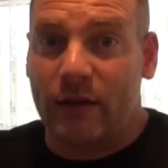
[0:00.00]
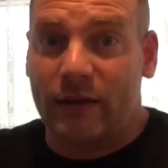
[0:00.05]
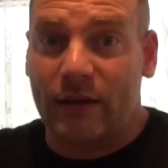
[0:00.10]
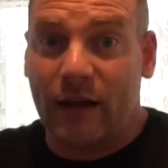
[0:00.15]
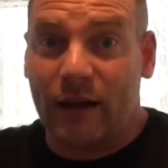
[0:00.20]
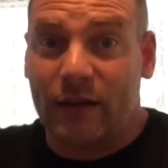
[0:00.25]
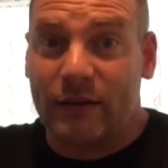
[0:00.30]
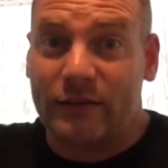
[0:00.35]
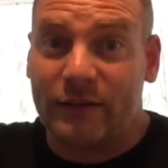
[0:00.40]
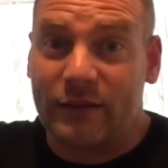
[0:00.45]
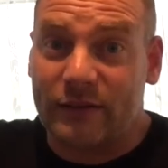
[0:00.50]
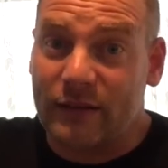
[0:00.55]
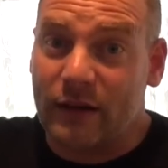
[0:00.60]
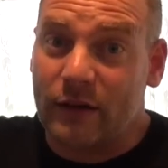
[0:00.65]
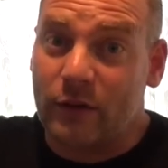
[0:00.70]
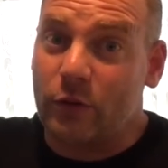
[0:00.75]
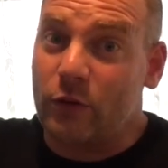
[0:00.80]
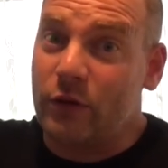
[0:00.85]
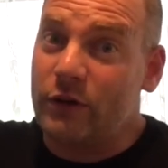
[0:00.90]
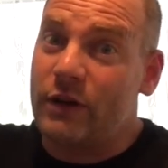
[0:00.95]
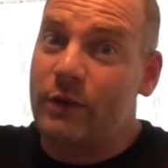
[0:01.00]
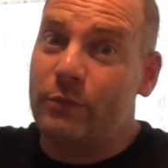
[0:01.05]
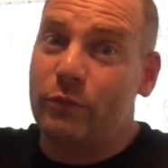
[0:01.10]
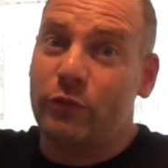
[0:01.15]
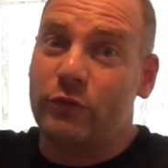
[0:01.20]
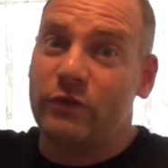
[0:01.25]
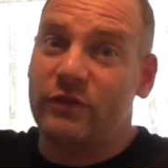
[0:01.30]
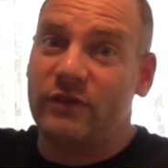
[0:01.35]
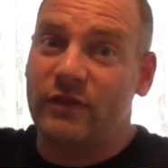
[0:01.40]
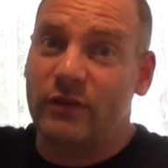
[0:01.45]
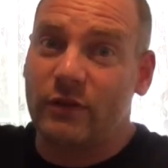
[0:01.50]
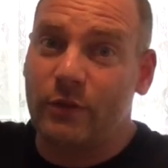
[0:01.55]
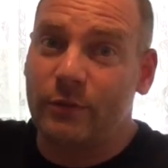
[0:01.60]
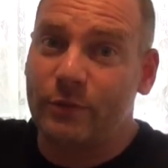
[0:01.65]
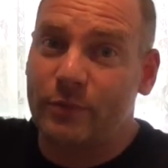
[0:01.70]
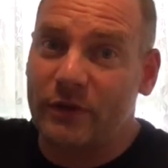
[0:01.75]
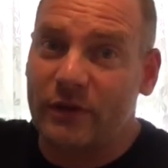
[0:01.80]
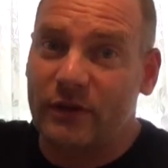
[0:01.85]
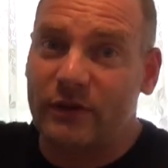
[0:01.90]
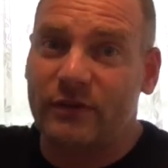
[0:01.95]
Ja, dieser
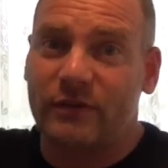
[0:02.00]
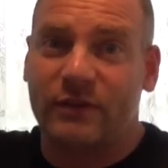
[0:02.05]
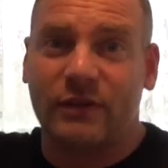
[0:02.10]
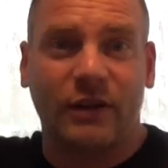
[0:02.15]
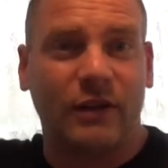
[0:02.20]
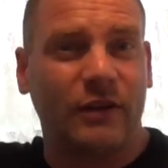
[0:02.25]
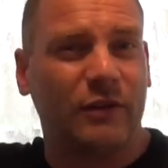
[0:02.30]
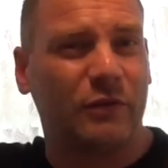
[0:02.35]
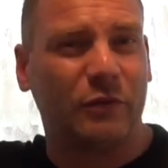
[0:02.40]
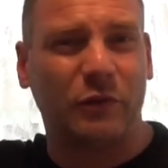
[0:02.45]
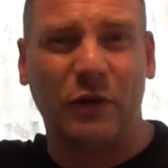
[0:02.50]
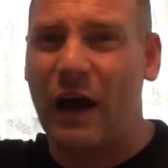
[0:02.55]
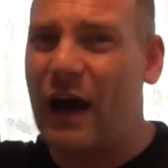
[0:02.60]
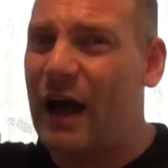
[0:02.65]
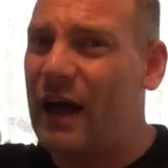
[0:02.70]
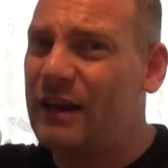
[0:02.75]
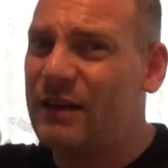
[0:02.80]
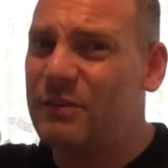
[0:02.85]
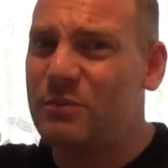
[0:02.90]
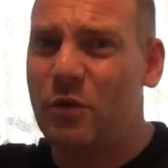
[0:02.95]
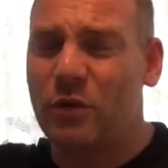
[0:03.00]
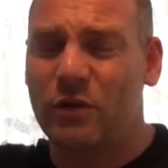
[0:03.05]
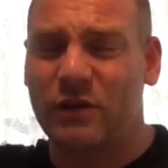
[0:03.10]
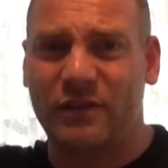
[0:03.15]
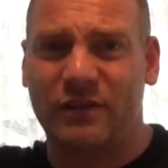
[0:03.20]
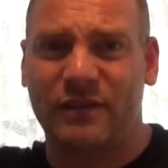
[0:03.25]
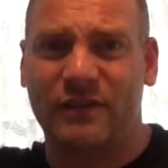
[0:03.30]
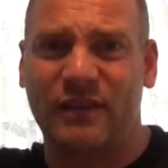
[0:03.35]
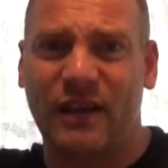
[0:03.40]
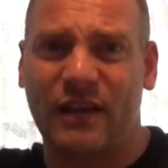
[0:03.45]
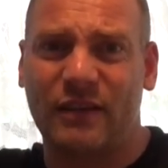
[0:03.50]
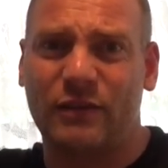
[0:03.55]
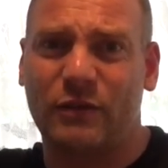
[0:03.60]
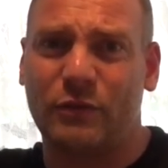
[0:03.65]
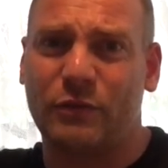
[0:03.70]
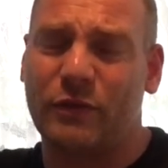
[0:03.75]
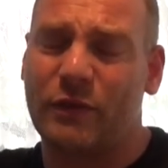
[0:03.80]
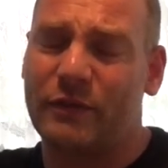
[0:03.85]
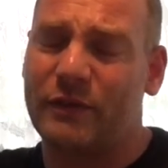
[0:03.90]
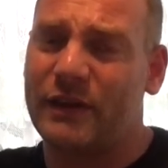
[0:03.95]
Holunderblütensirup ist für alle möglichen Sachen
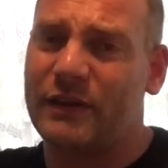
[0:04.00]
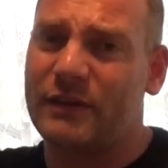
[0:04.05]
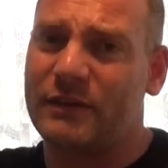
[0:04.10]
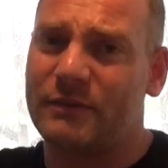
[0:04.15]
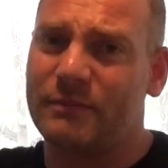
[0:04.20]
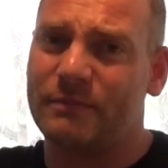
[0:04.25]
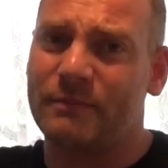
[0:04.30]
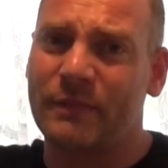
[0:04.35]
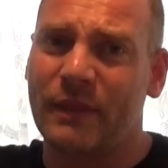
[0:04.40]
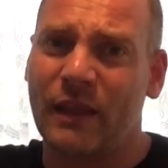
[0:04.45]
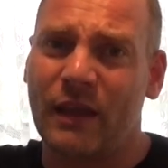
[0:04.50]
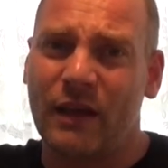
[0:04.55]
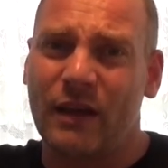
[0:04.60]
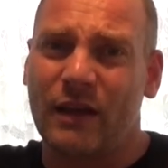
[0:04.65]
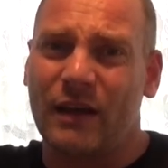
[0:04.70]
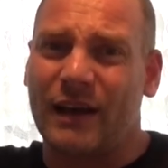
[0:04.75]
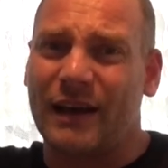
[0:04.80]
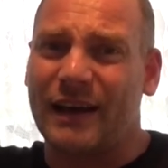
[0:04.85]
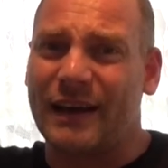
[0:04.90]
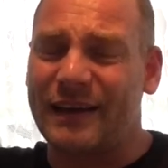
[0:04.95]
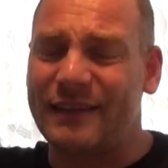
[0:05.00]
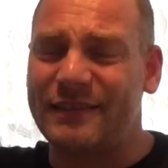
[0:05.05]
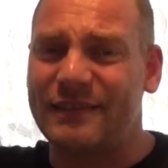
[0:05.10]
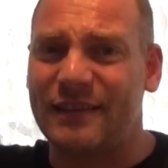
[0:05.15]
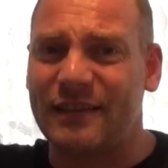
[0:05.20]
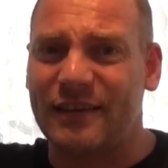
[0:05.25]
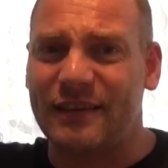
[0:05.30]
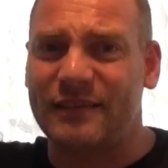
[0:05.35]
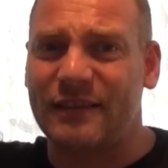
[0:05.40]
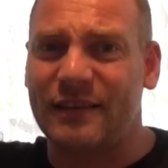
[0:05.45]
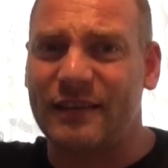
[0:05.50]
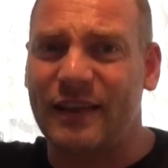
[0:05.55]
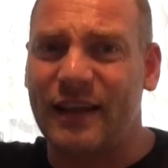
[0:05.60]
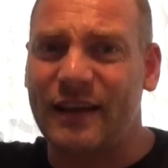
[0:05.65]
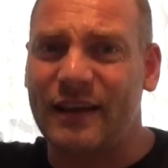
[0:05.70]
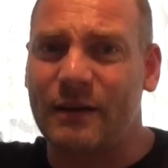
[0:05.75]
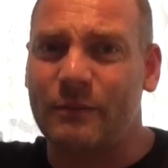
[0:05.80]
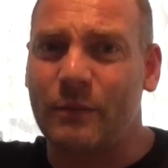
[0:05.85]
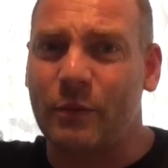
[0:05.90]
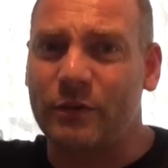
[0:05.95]
zu verwenden. Richtig, richtig
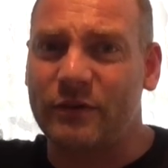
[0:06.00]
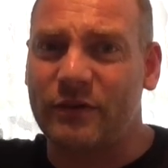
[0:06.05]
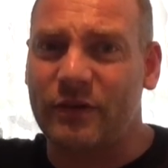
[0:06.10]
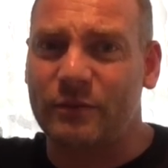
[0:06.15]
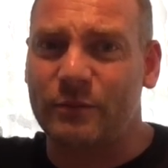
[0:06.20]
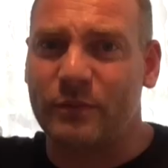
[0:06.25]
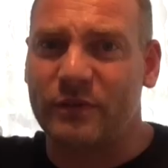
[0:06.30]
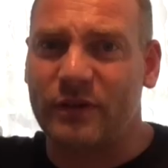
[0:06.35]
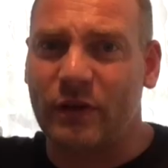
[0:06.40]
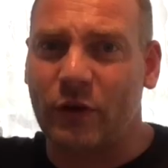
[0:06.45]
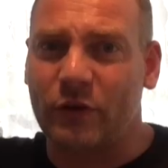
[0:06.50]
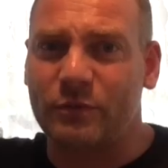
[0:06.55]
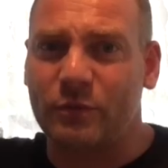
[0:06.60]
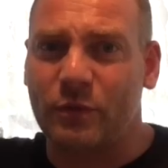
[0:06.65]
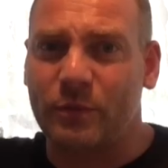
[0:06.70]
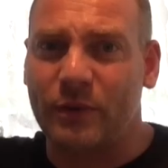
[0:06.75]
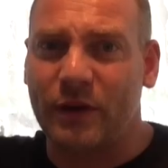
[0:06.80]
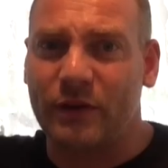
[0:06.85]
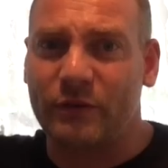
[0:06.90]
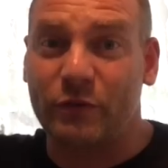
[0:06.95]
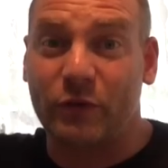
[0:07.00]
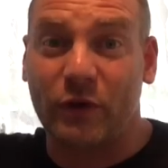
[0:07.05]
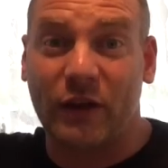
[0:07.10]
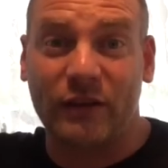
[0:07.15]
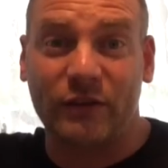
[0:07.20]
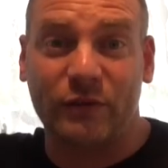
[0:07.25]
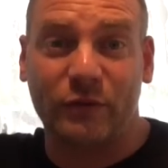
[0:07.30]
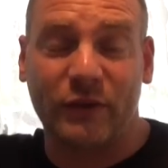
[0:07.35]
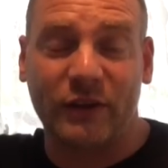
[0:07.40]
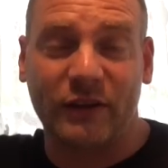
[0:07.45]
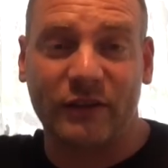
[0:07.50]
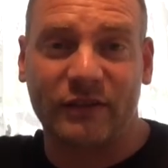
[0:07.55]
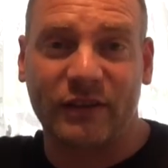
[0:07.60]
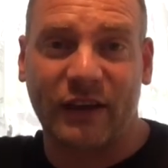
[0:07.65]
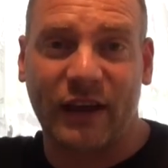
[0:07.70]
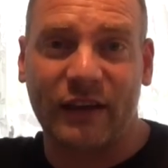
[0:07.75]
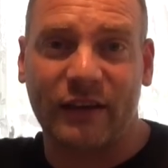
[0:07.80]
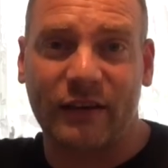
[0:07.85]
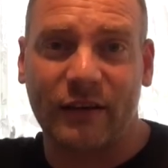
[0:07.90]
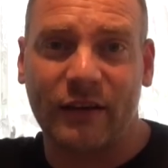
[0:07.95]
lecker. Man muss das ein bisschen ausprobieren. Für ganz viele
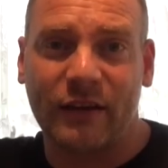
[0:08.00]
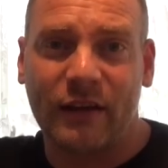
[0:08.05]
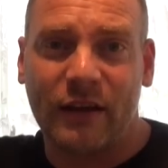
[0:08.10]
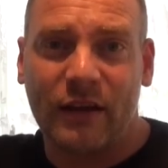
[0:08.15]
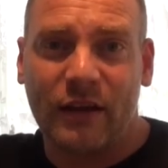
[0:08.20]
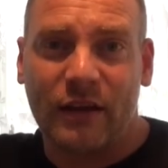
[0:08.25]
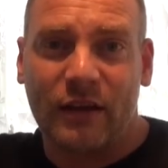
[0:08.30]
Getränke.